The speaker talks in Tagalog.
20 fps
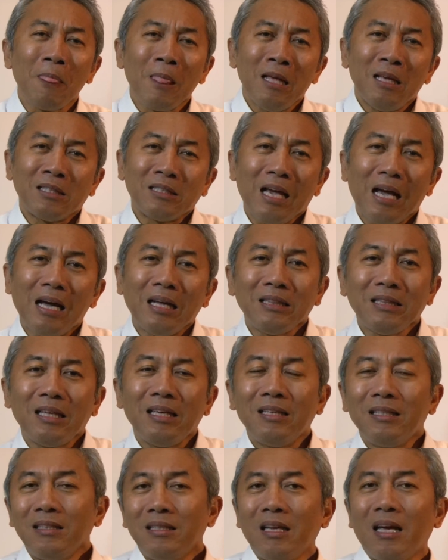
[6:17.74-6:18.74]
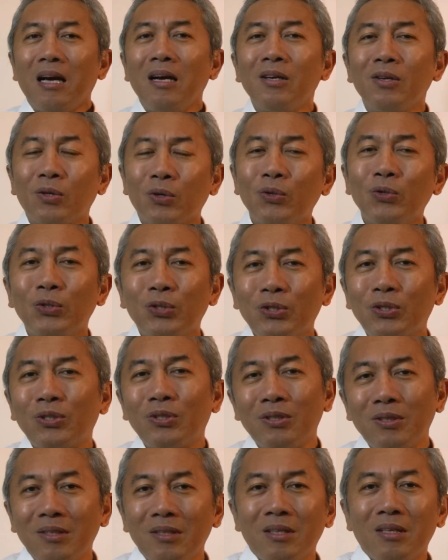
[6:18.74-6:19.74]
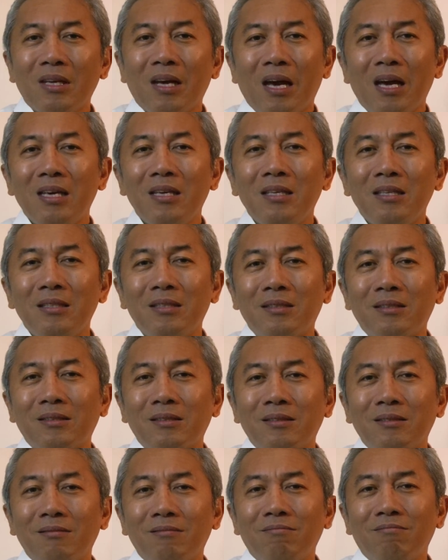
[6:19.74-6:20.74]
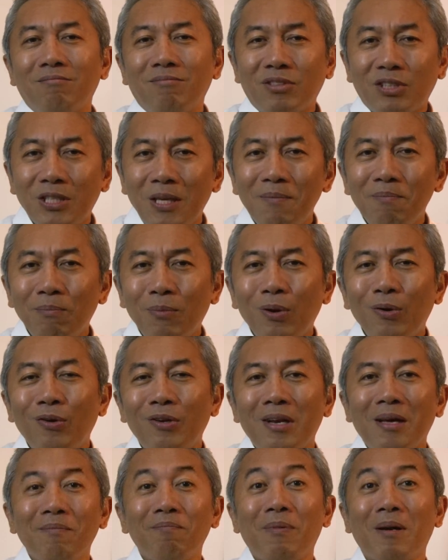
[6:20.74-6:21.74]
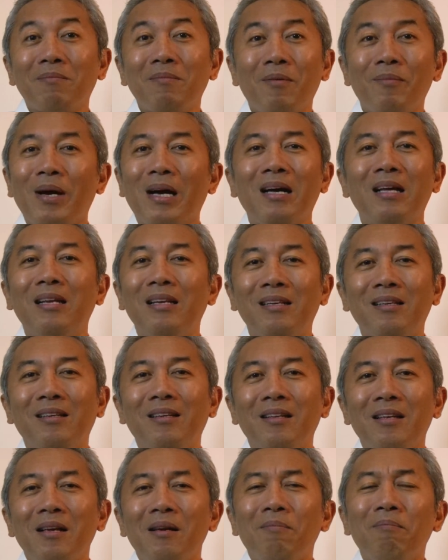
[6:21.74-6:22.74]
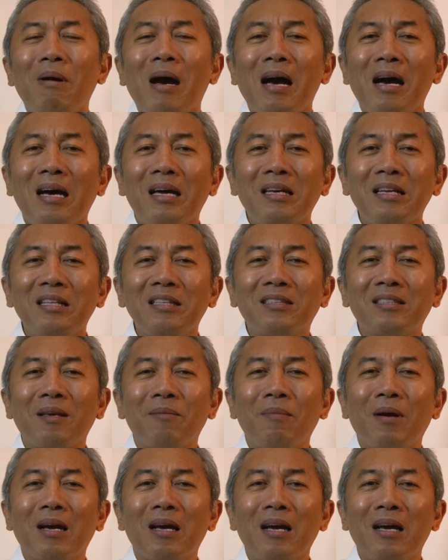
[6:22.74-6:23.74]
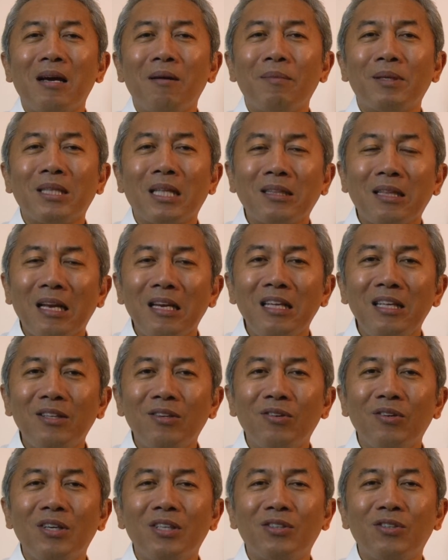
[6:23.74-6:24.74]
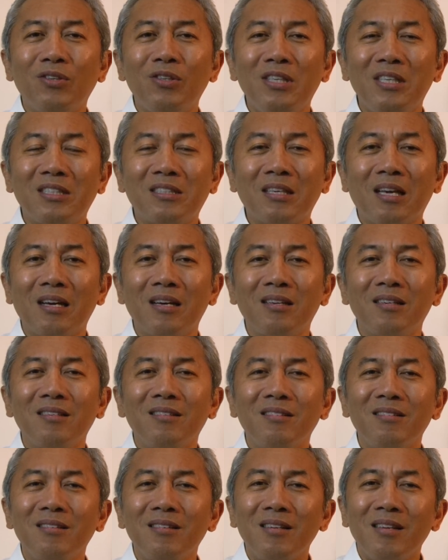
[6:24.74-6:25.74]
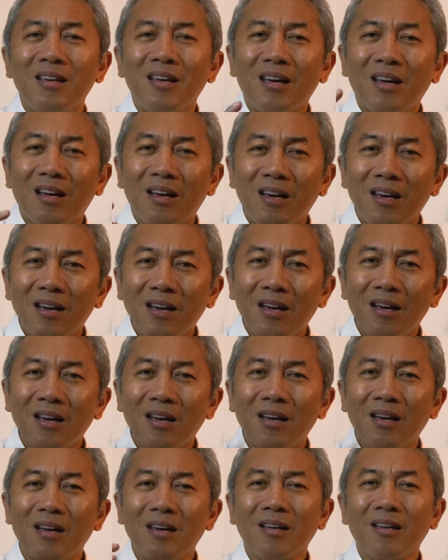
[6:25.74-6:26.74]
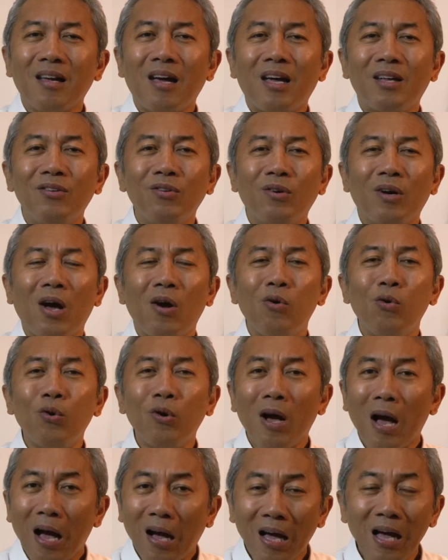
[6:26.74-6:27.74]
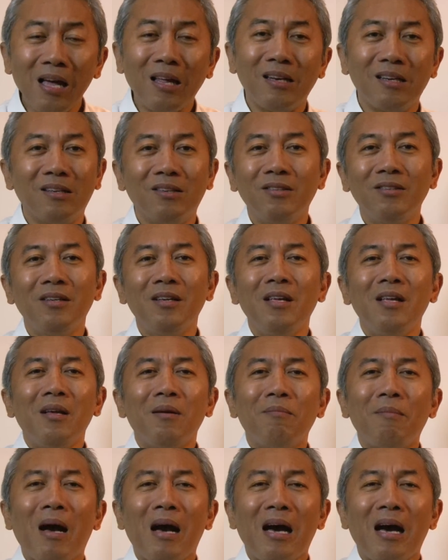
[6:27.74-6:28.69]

Kaya sa atin, ang krus ay simbolo ng pagmamahal. Maaring sa mga matatalino, ito'y isang uh, kaano, kahunghangan. No?